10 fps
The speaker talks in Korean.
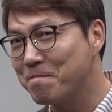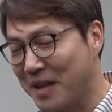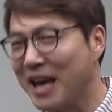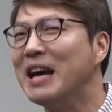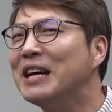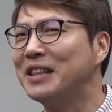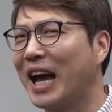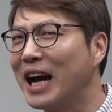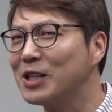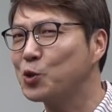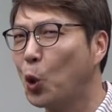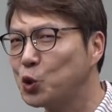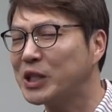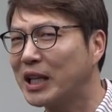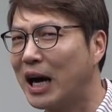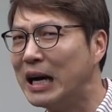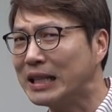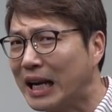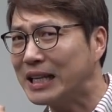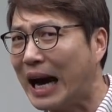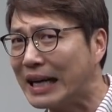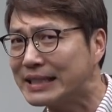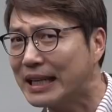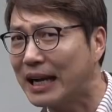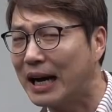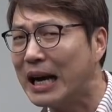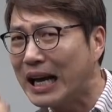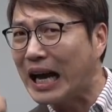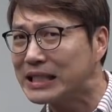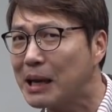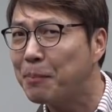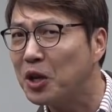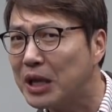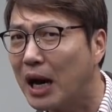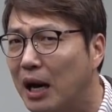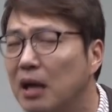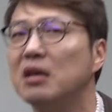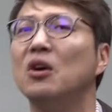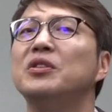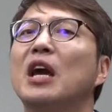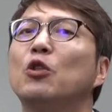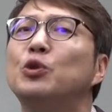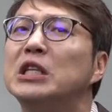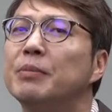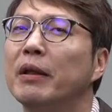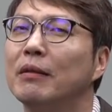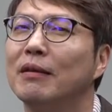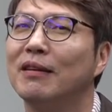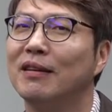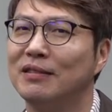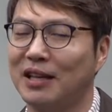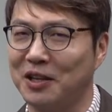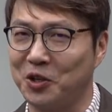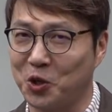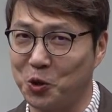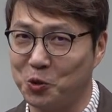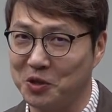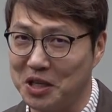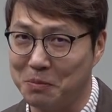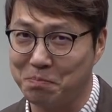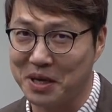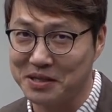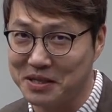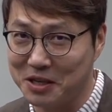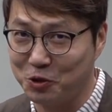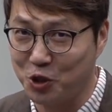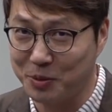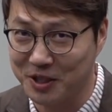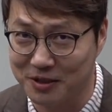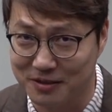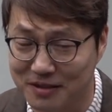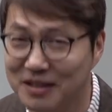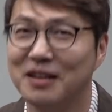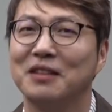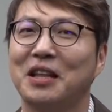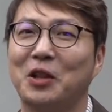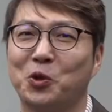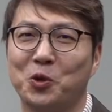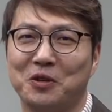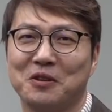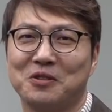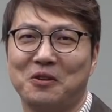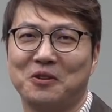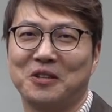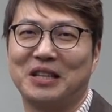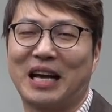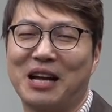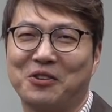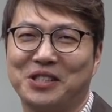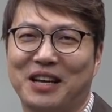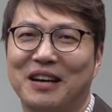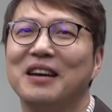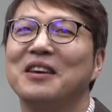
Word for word: 네, 내가 소수자다. 나는 아싸다. 아싸 편이다. 이런 얘기도 되지만 나는 결국 이 판세를 뒤집어서 대통령 선거전에 나갈 것이다.